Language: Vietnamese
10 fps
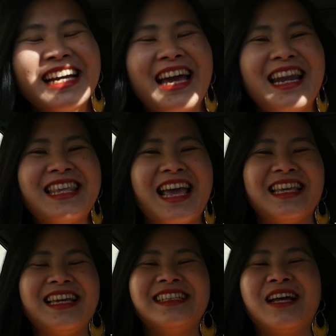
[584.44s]
Cái anh
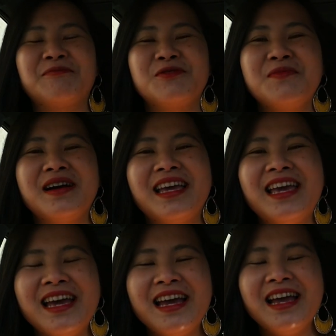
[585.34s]
chàng dân tộc Suma
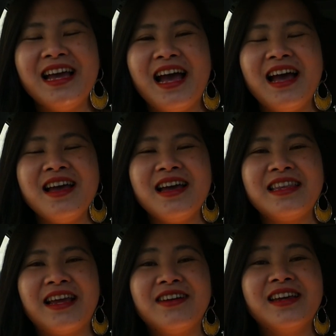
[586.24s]
Khía, à,
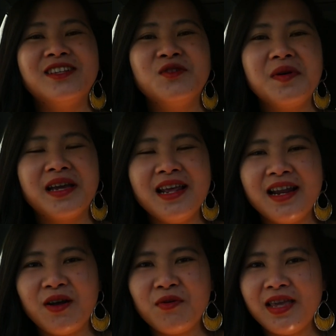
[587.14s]
anh chàng người Kinh Suma Khía
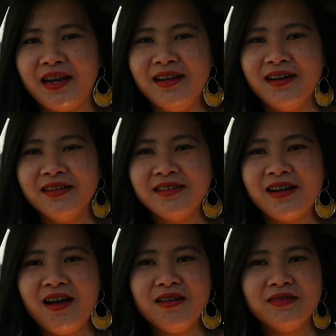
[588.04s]
là đâu có nhịn được
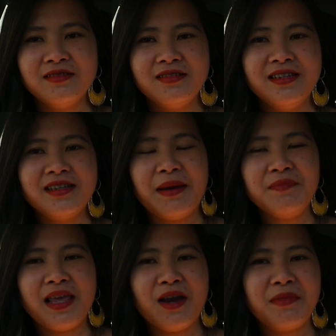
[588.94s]
đó, cắm
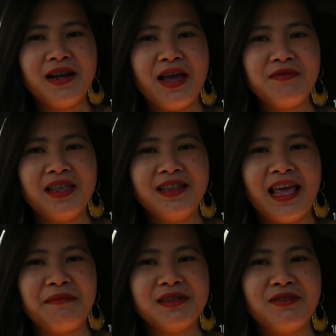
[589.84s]
treo mà để em nhịn
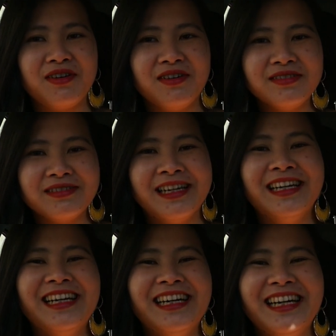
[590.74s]
tèm sao được.
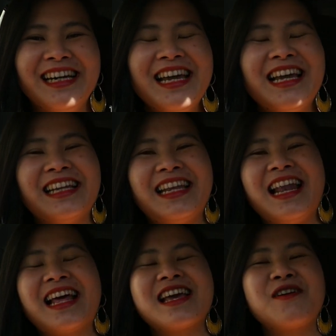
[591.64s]
Thì
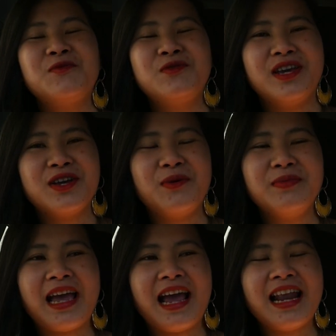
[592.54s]
đây là cái câu chuyện
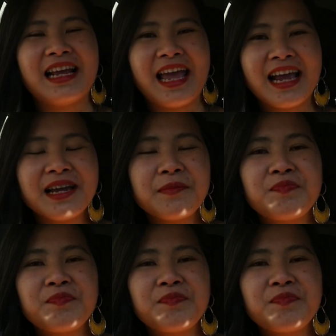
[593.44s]
cũng khá là ngắn